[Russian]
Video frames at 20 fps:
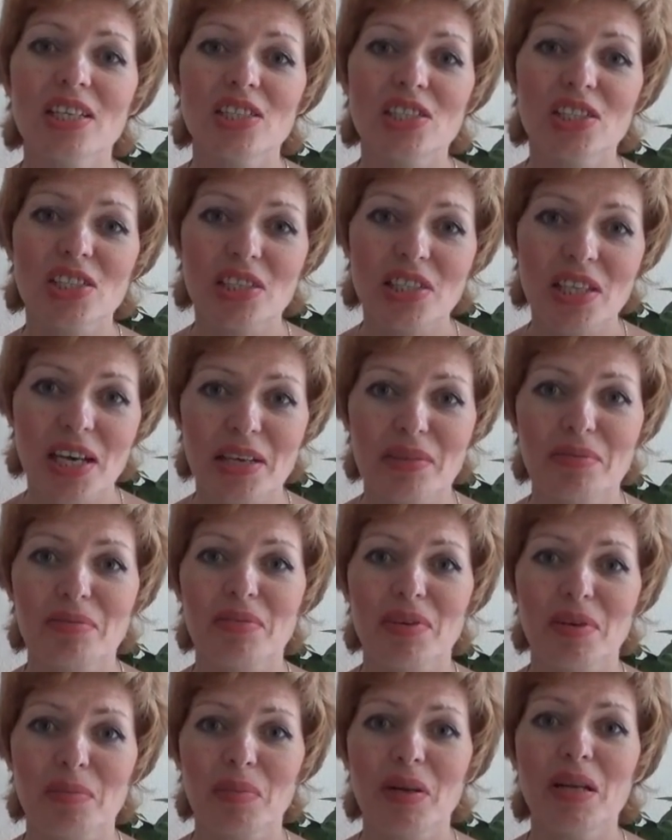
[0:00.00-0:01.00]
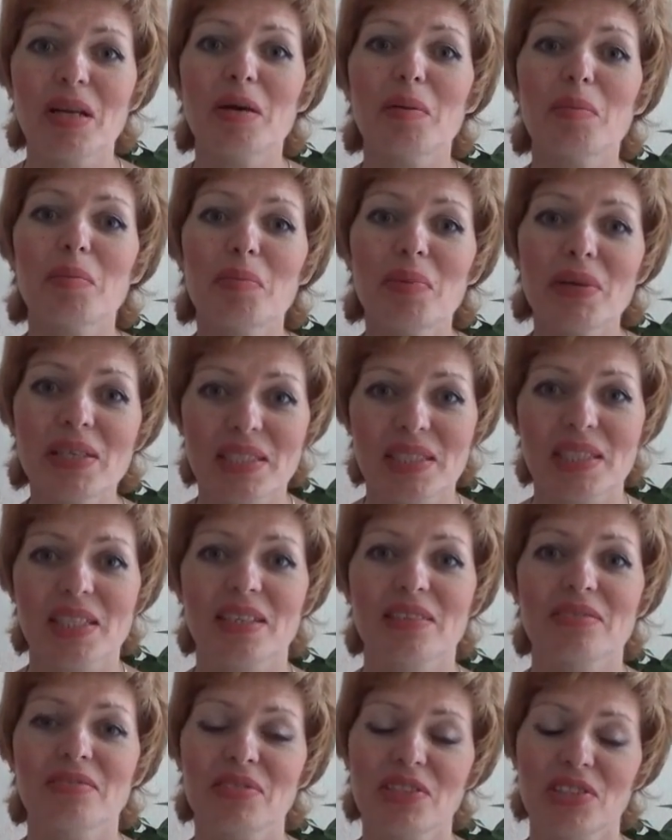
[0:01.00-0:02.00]
Желаем вам
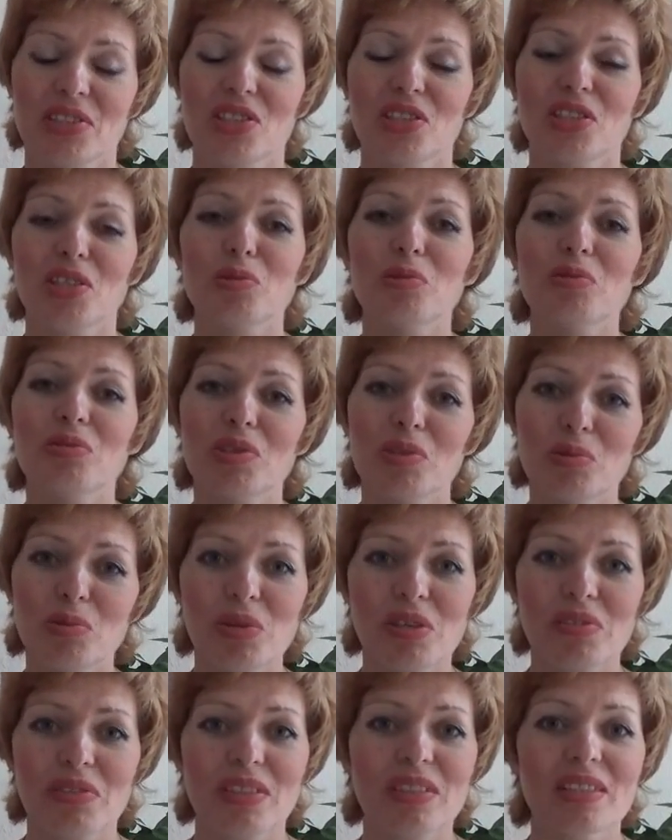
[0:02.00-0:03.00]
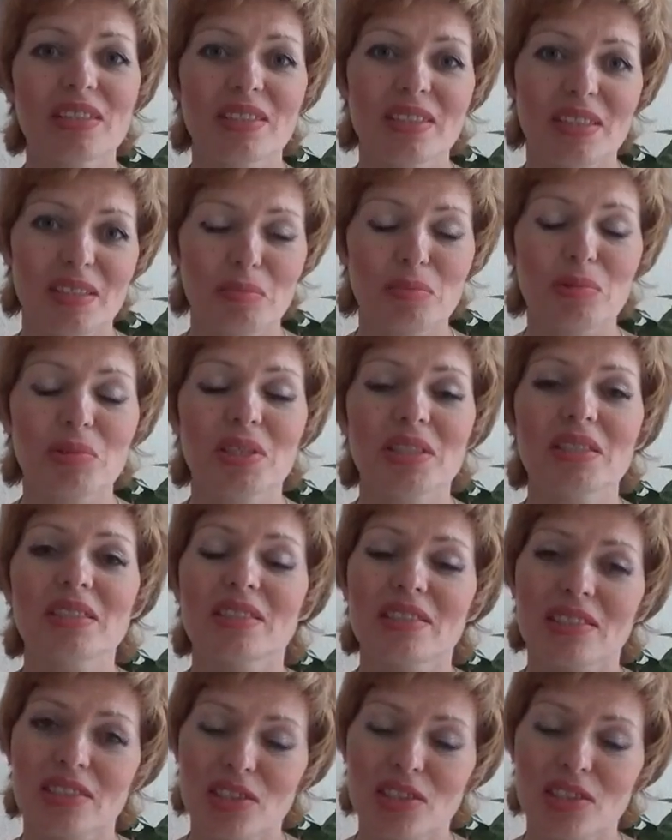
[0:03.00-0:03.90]
быстро выйти на новый уровень и заработать